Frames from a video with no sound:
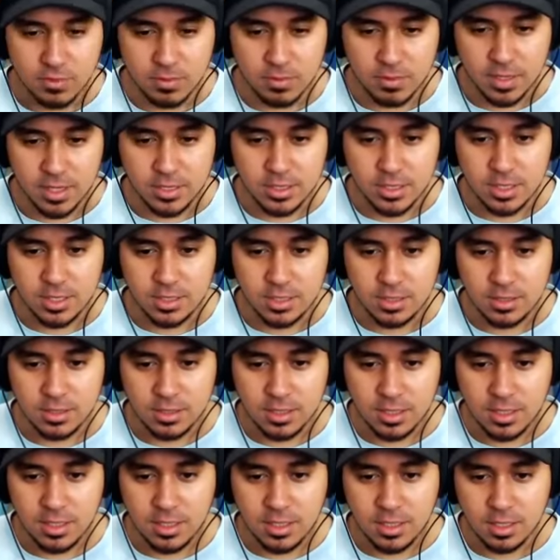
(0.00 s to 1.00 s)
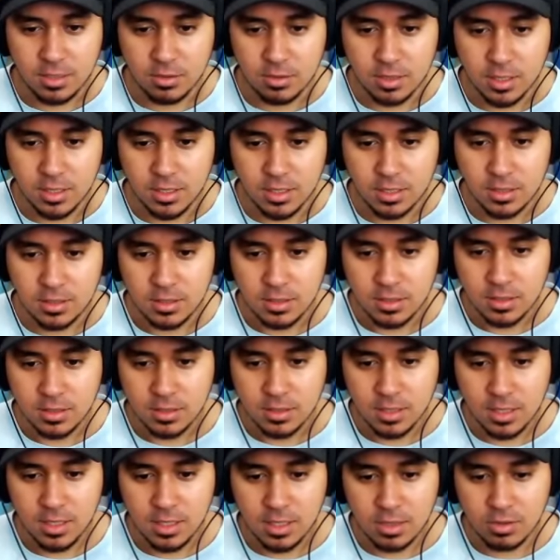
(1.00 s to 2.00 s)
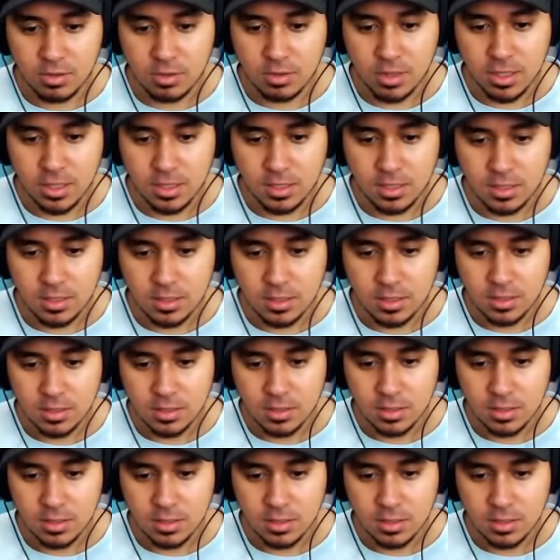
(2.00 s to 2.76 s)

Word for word: Vamos lá, gente. Tem que ir agora, hein? Tem que ir agora, hein?